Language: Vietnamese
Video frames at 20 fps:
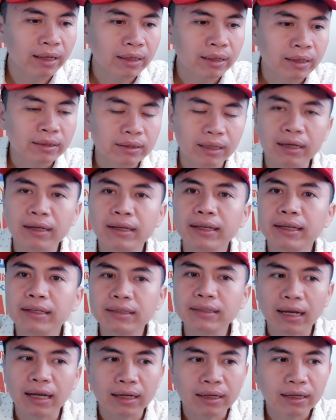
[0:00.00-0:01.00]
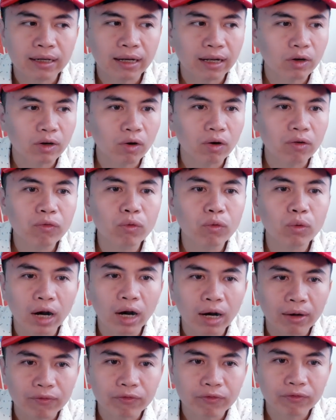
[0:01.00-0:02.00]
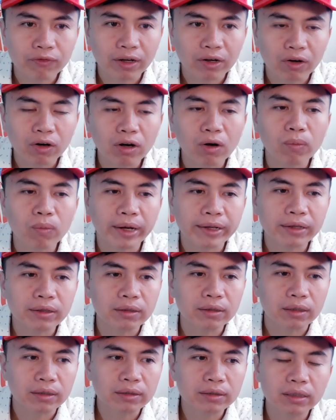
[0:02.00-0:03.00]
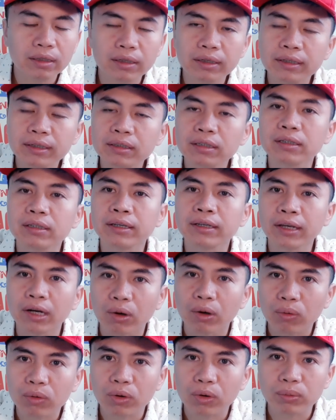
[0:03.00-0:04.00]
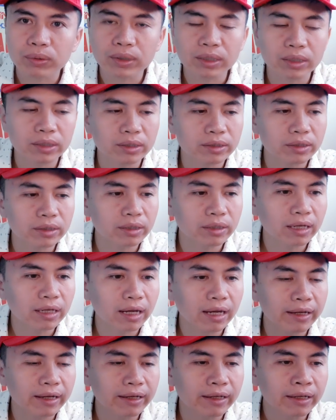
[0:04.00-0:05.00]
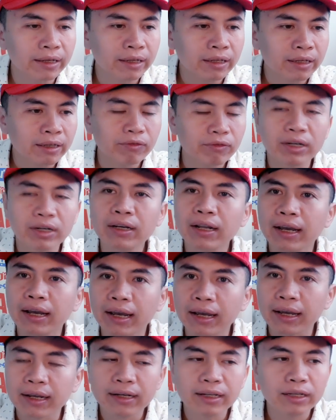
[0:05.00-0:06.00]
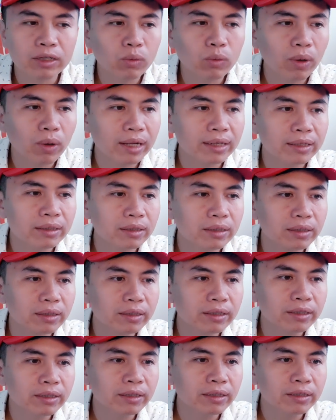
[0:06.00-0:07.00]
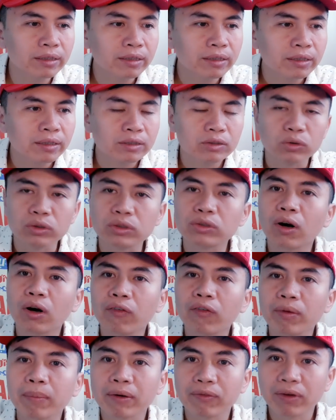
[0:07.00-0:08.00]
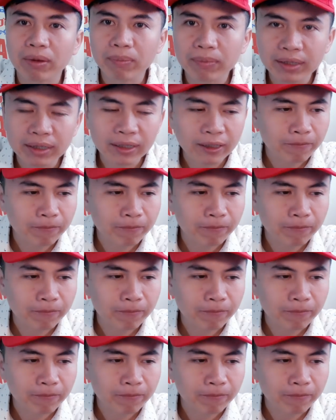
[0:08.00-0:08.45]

thắng nghĩ rằng là nó phù hợp và nó không ảnh hưởng tới thương hiệu cũng như những cái vấn đề liên quan tới rủi ro về mặt pháp lý